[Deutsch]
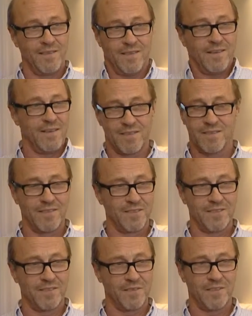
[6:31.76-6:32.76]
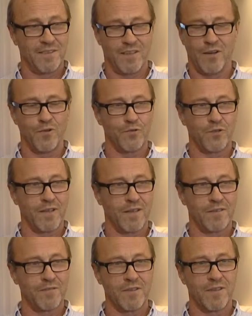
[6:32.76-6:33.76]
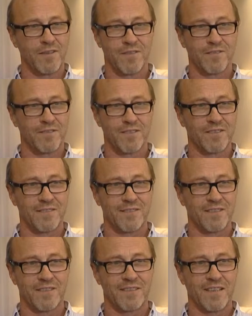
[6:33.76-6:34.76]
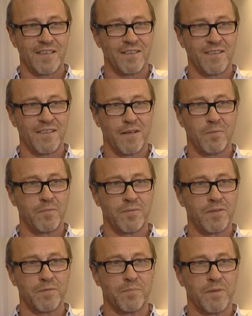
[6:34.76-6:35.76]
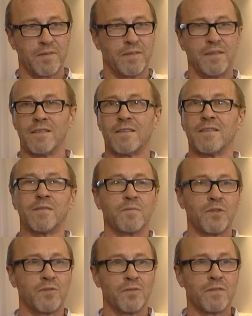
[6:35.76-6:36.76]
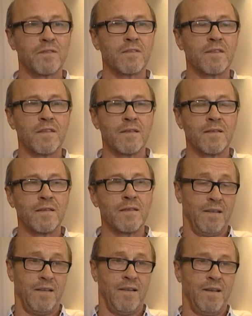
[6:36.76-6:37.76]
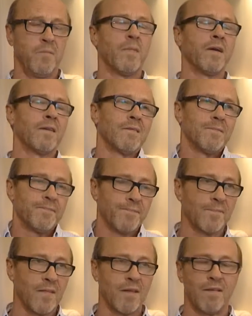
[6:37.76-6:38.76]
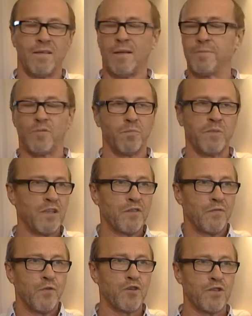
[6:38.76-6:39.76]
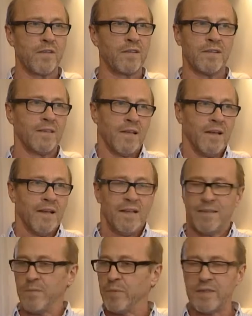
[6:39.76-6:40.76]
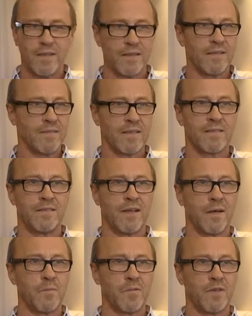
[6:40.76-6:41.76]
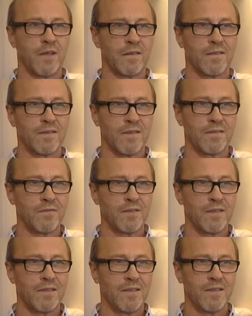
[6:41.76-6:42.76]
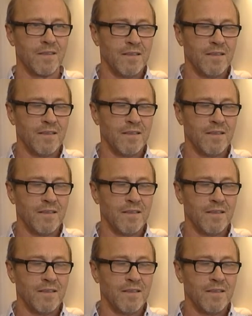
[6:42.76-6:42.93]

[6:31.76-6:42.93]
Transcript: ja, genauso denken wie ich, was, was geht hier ab, was passiert hier mit uns. Meine, ich konnte mir nicht vorstellen, die, die Mitinsassen haben mich angesehen wie äh,